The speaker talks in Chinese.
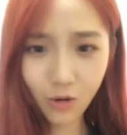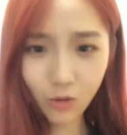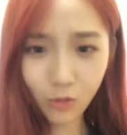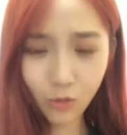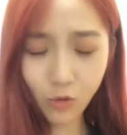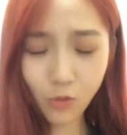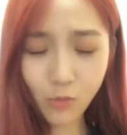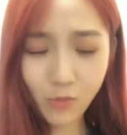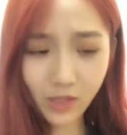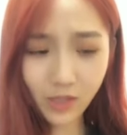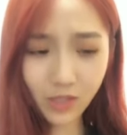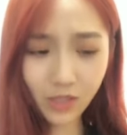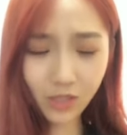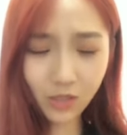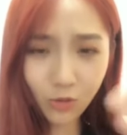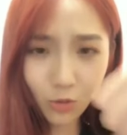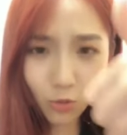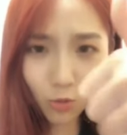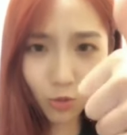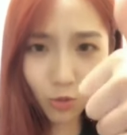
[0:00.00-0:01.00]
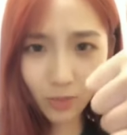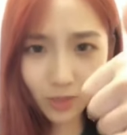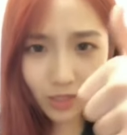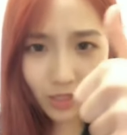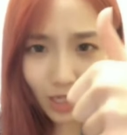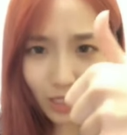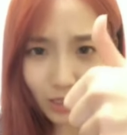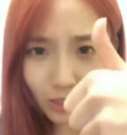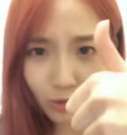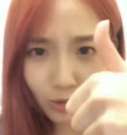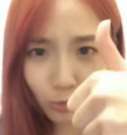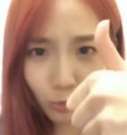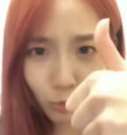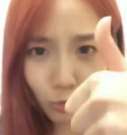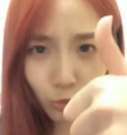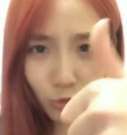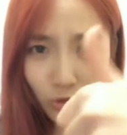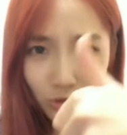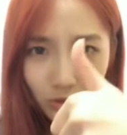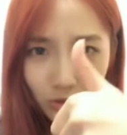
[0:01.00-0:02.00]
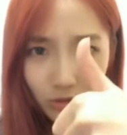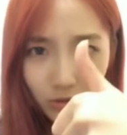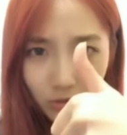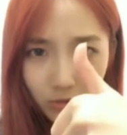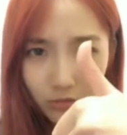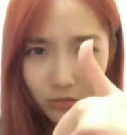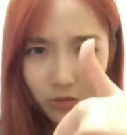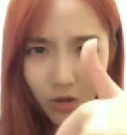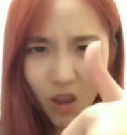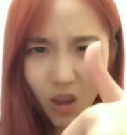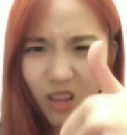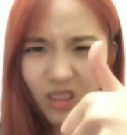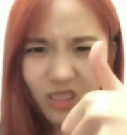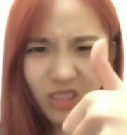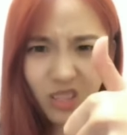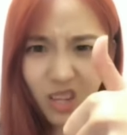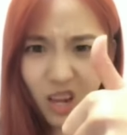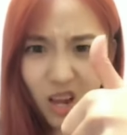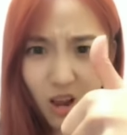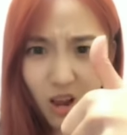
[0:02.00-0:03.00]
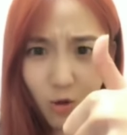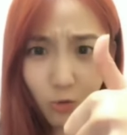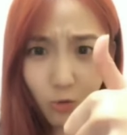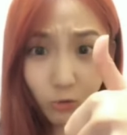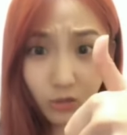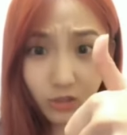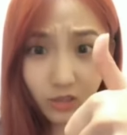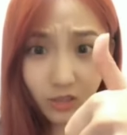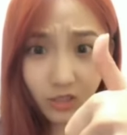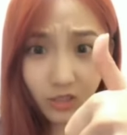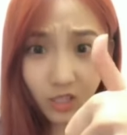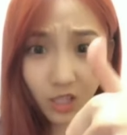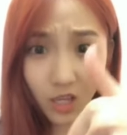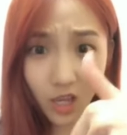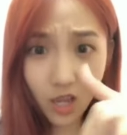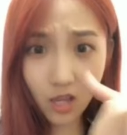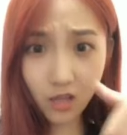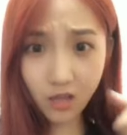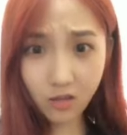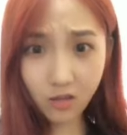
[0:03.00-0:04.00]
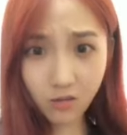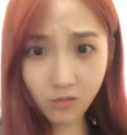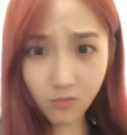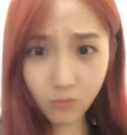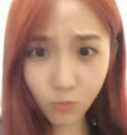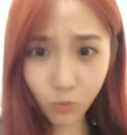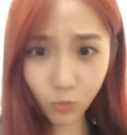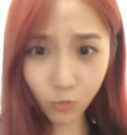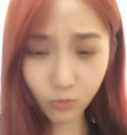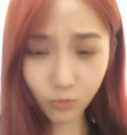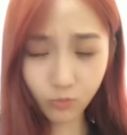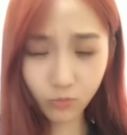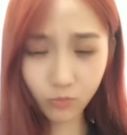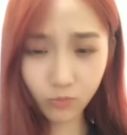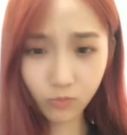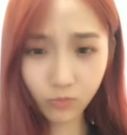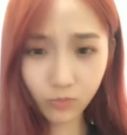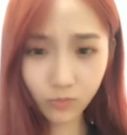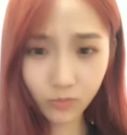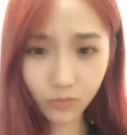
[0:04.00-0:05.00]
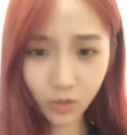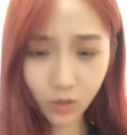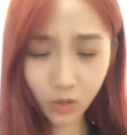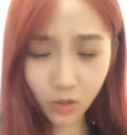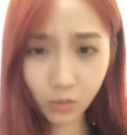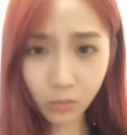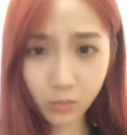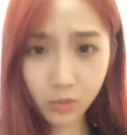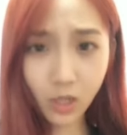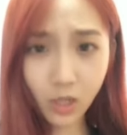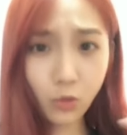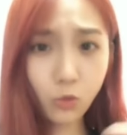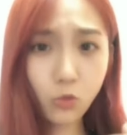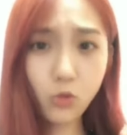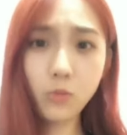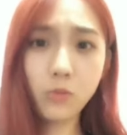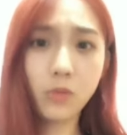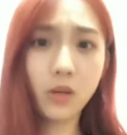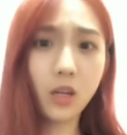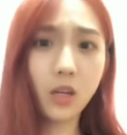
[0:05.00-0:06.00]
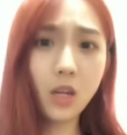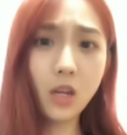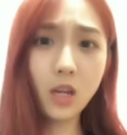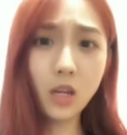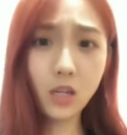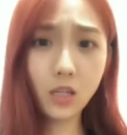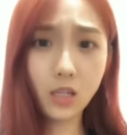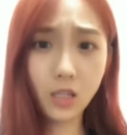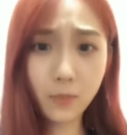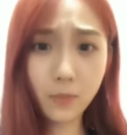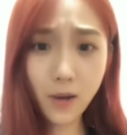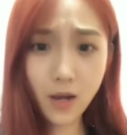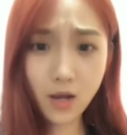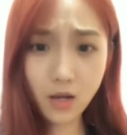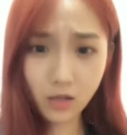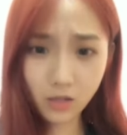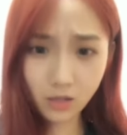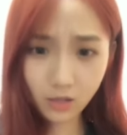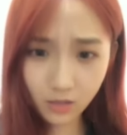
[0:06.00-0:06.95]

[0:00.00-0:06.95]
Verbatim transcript: 我们我们家的橘子超级甜，我们家玉米一级棒，